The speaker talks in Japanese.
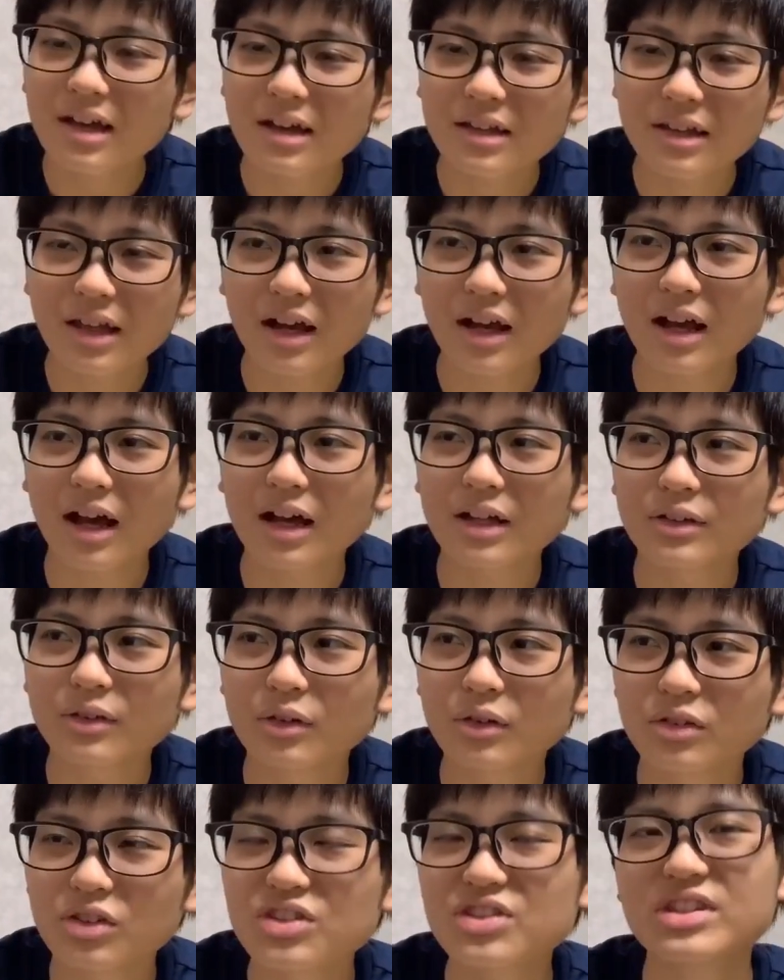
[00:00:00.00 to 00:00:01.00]
なんかあ
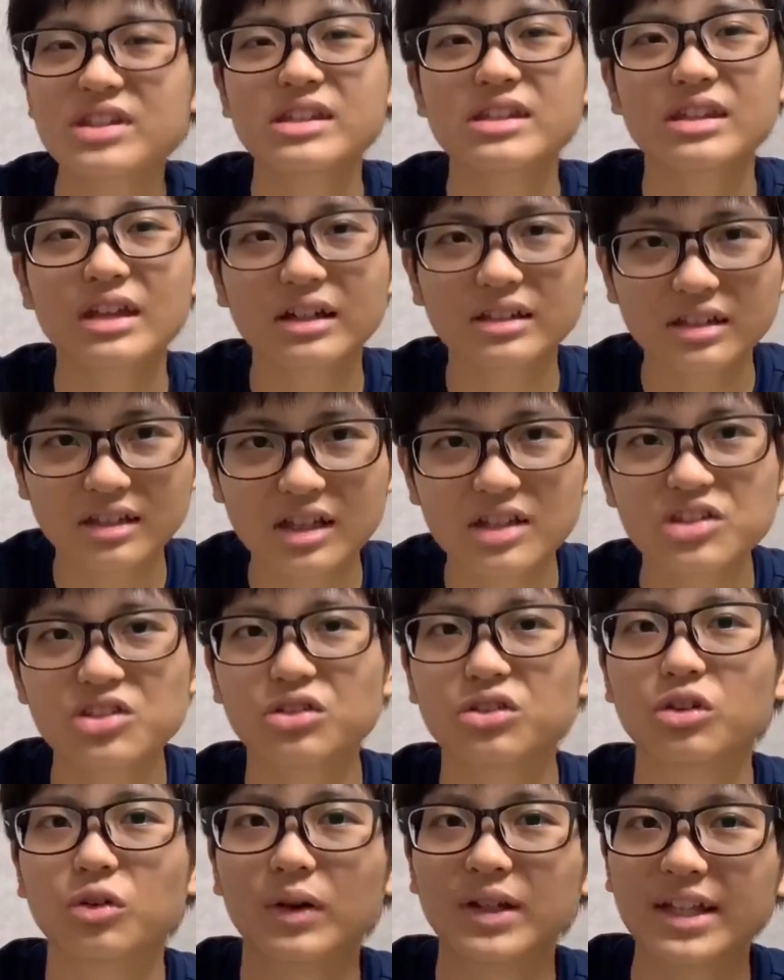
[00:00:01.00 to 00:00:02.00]
の、ツイッターでね、
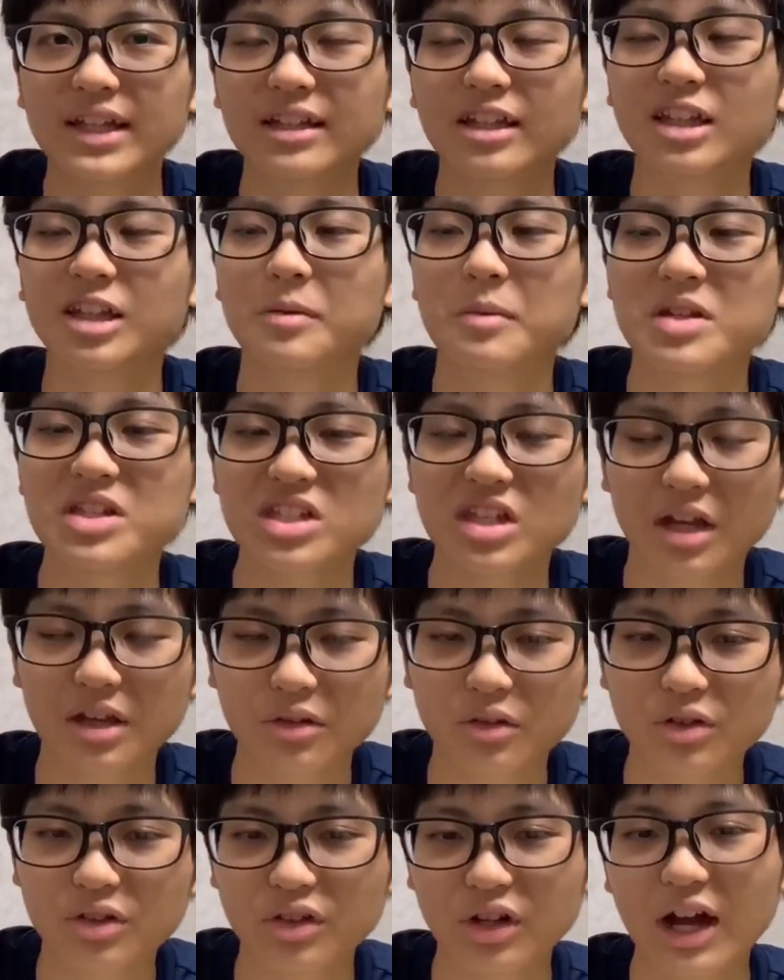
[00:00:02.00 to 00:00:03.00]
ちょっと話題になってましたけ
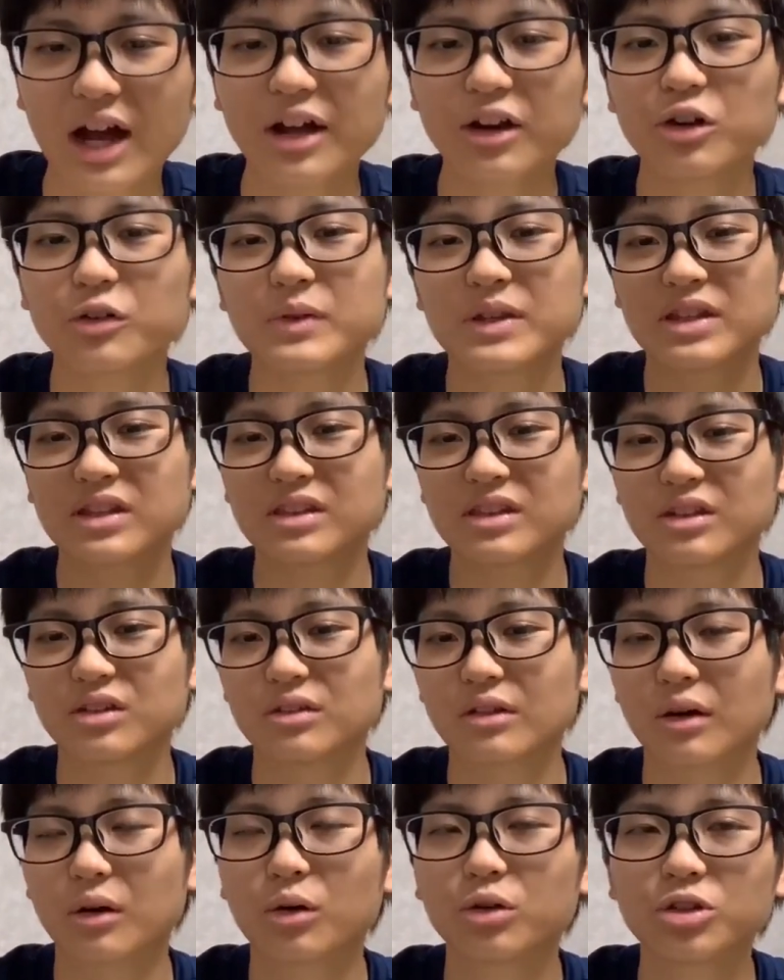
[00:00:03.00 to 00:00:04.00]
ど、そのハロウィンっていう
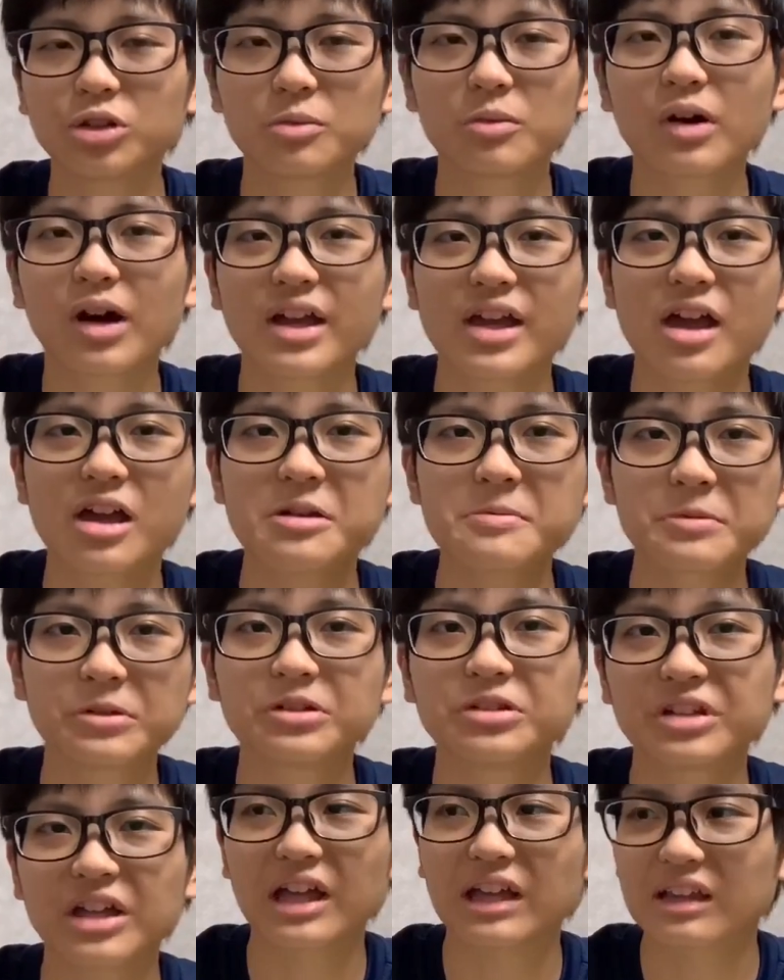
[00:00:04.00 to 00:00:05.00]
のは子供がやるも
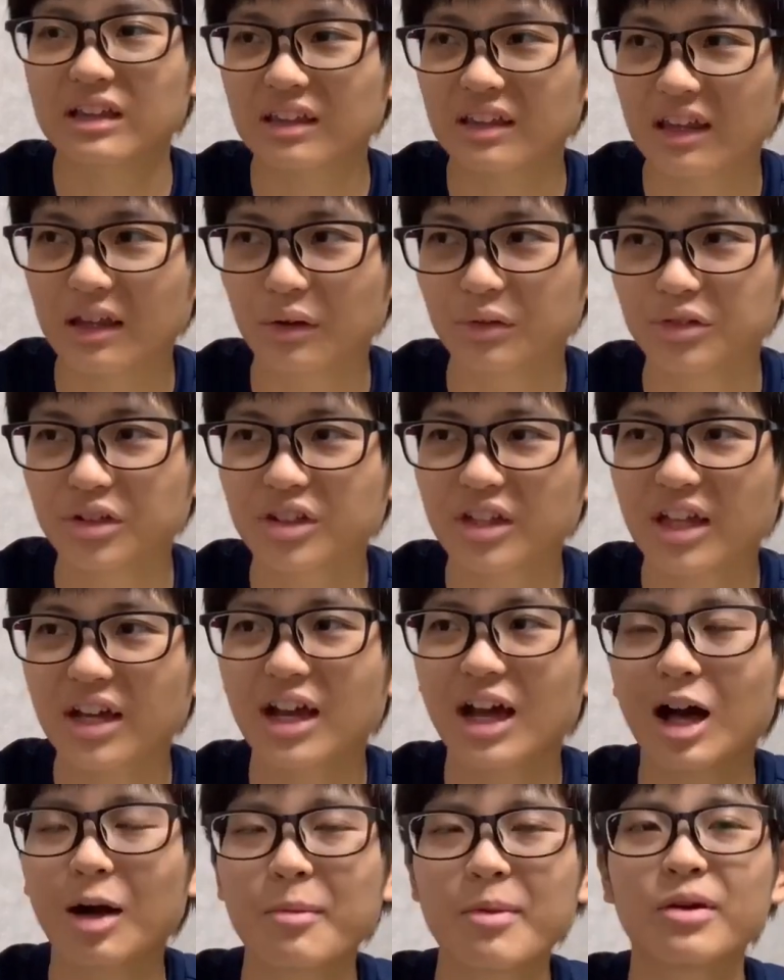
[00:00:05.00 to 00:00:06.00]
のでて、大人
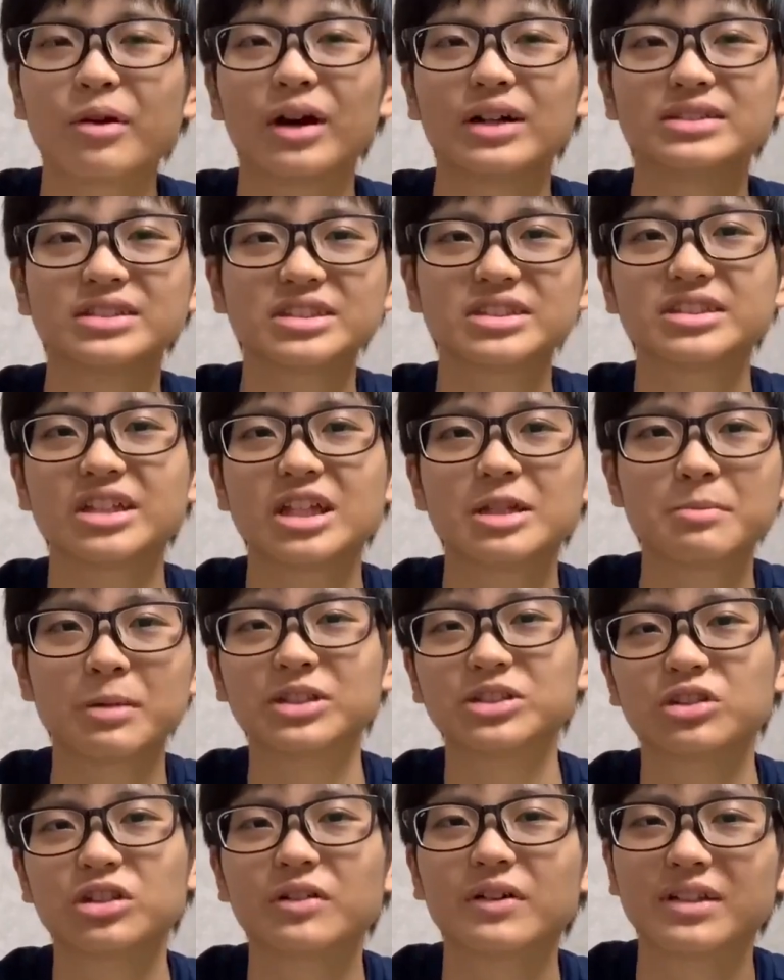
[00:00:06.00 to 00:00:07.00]
が羽目を外していい場
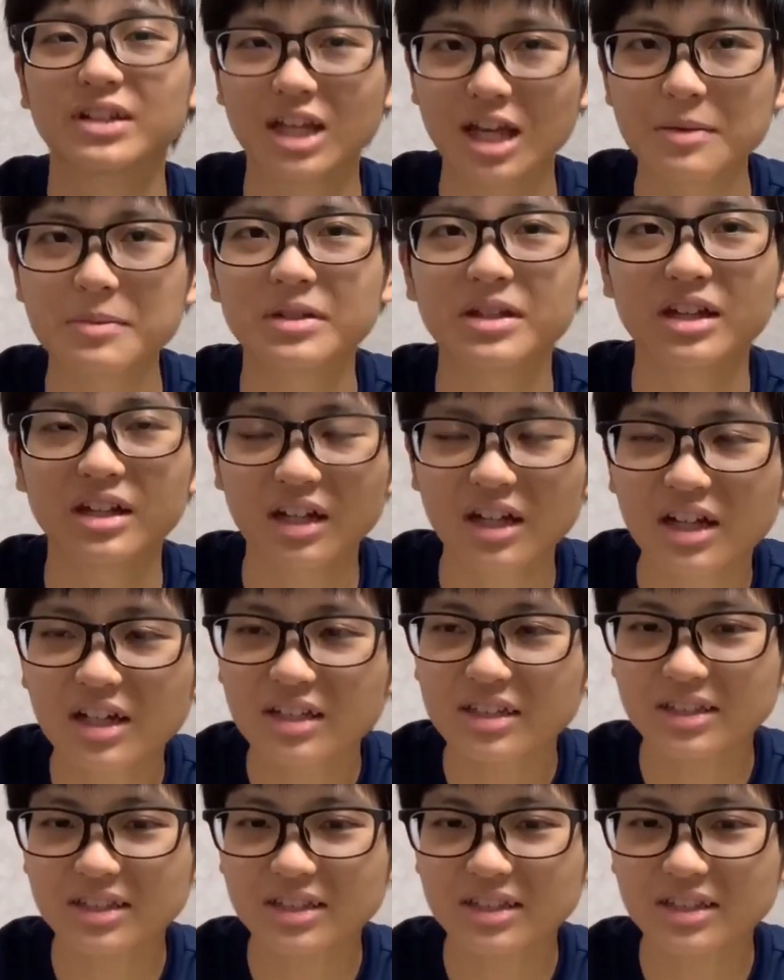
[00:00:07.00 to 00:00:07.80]
所ではないみたいな。